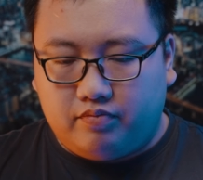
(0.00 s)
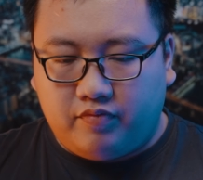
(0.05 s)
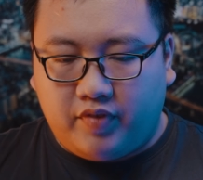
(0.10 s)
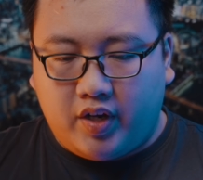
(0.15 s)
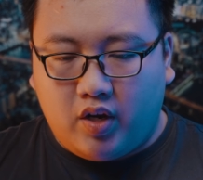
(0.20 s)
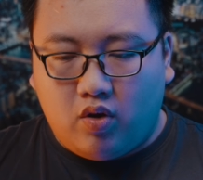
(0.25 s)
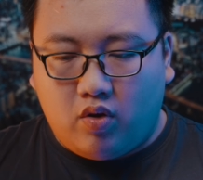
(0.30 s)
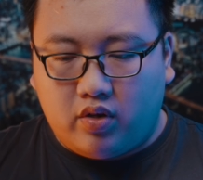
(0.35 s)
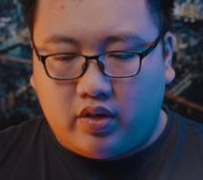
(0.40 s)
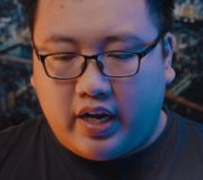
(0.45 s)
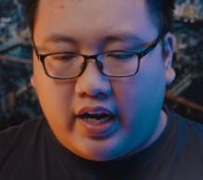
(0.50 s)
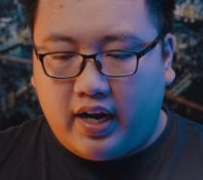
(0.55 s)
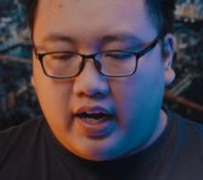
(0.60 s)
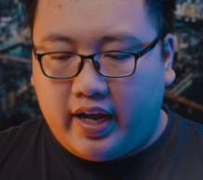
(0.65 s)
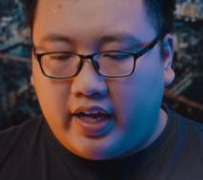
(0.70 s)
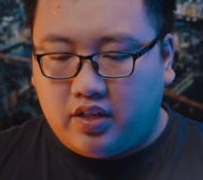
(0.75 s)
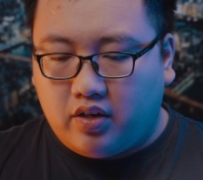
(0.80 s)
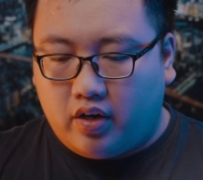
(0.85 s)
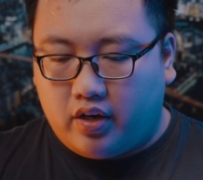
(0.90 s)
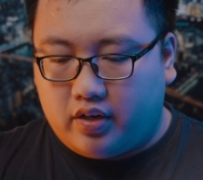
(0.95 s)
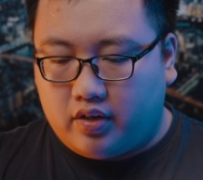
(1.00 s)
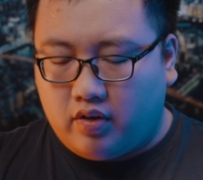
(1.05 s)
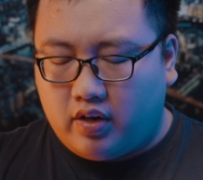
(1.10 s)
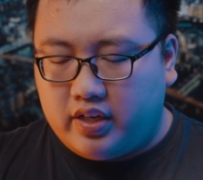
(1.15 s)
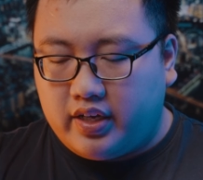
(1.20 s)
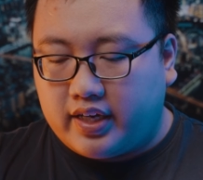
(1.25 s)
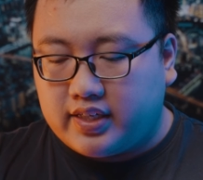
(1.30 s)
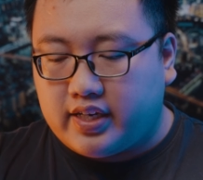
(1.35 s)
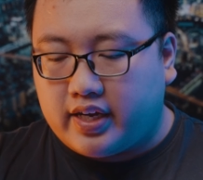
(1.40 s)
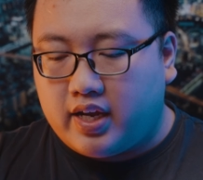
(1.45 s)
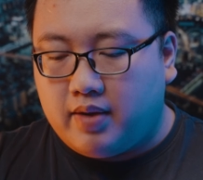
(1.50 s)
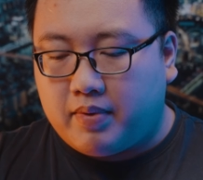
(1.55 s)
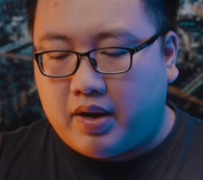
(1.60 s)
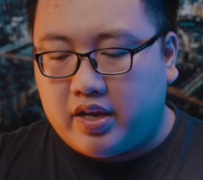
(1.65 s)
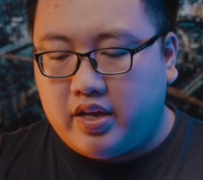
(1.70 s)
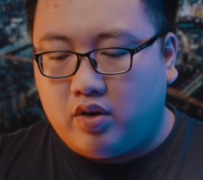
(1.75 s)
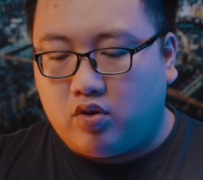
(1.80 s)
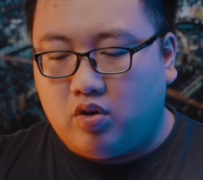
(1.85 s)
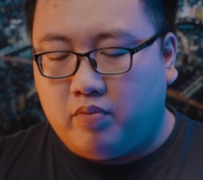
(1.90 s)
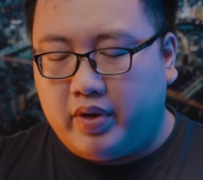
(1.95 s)
video đây là hết rồi. Đó là những cái trải nghiệm cá
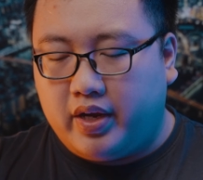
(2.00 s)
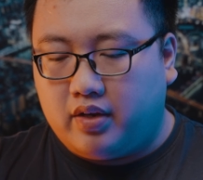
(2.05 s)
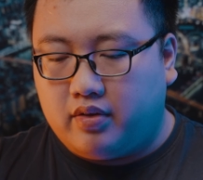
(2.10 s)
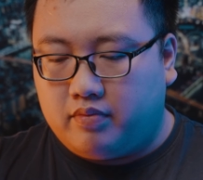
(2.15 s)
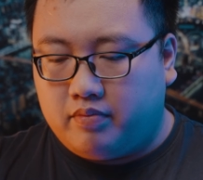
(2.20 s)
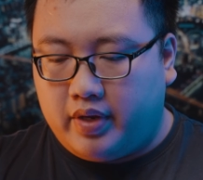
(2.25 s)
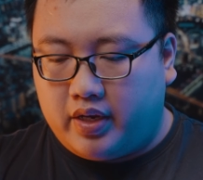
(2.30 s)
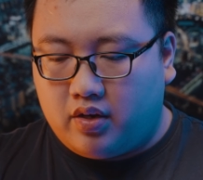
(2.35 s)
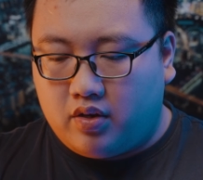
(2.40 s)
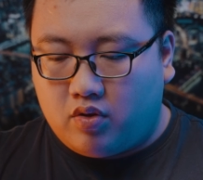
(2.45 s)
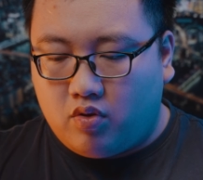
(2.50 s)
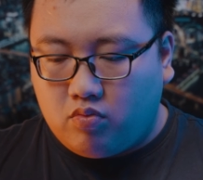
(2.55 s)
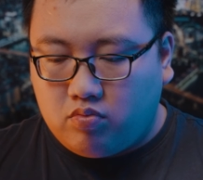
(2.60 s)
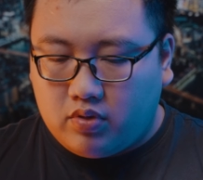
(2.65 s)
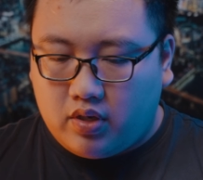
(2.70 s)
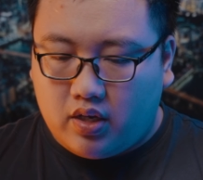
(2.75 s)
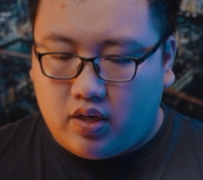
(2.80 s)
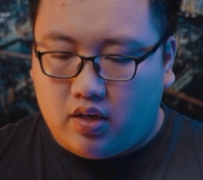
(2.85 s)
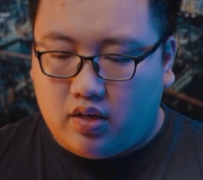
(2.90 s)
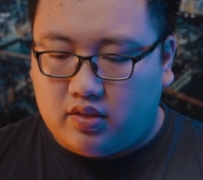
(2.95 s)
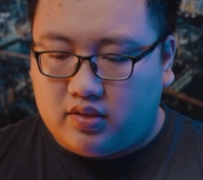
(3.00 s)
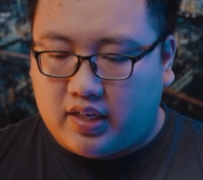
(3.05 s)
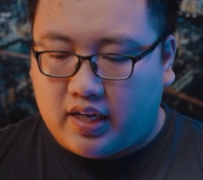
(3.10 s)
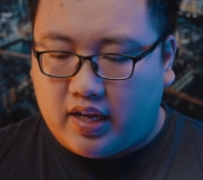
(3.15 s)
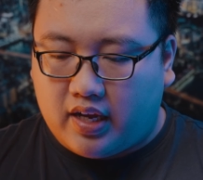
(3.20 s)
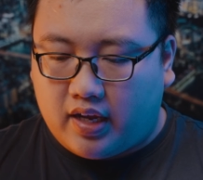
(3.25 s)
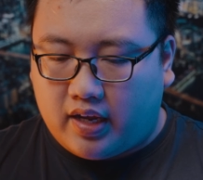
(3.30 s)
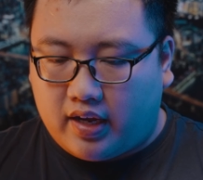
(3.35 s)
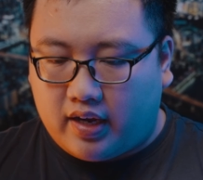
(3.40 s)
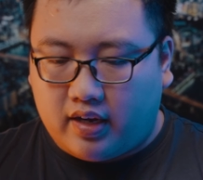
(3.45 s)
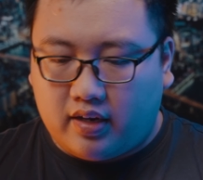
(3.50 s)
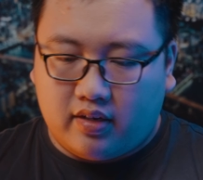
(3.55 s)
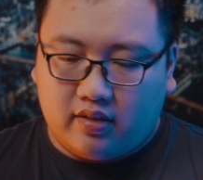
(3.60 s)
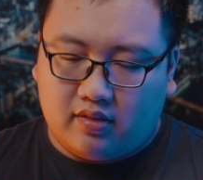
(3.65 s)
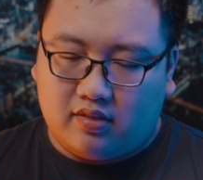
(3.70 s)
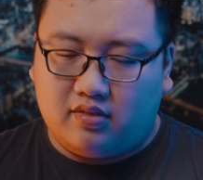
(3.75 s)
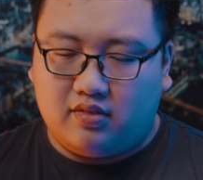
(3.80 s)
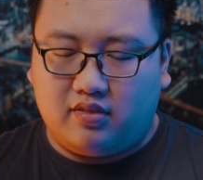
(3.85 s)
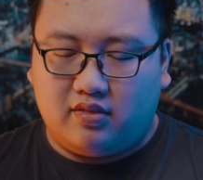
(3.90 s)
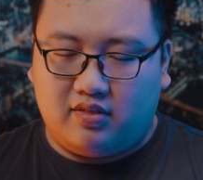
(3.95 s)
nhân của mình. Mình cũng uh, chả
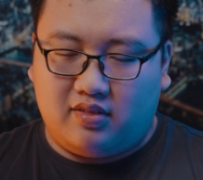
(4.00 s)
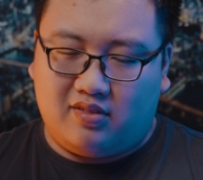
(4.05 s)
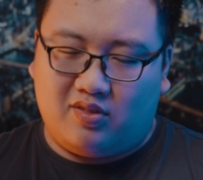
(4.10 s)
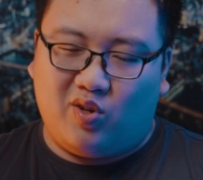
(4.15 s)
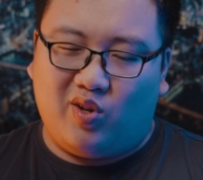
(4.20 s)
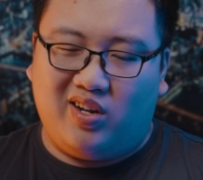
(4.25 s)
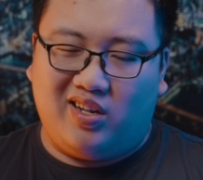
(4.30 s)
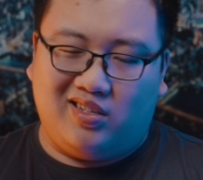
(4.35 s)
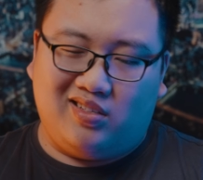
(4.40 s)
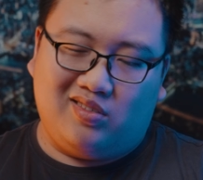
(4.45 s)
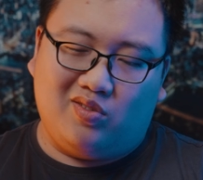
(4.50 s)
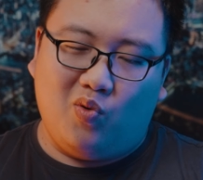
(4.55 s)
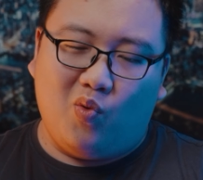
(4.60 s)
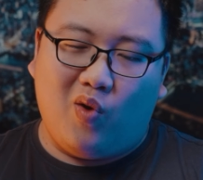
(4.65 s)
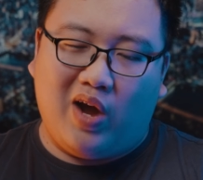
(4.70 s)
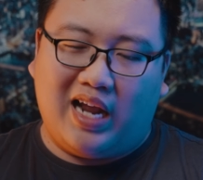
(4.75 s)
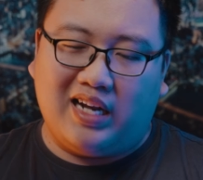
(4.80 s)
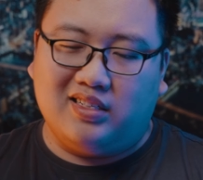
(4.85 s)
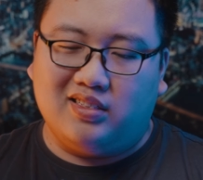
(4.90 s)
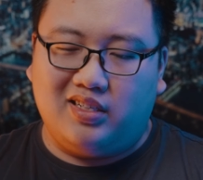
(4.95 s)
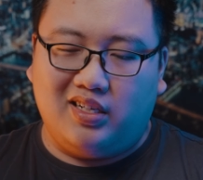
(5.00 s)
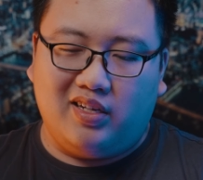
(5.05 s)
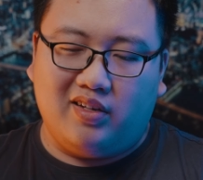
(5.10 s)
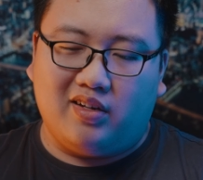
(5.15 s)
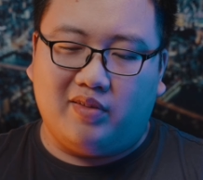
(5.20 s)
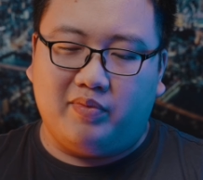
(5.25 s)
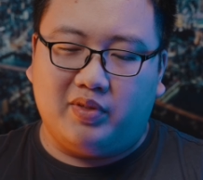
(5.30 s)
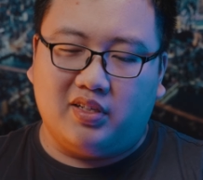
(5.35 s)
gọi là thù hằn gì cả.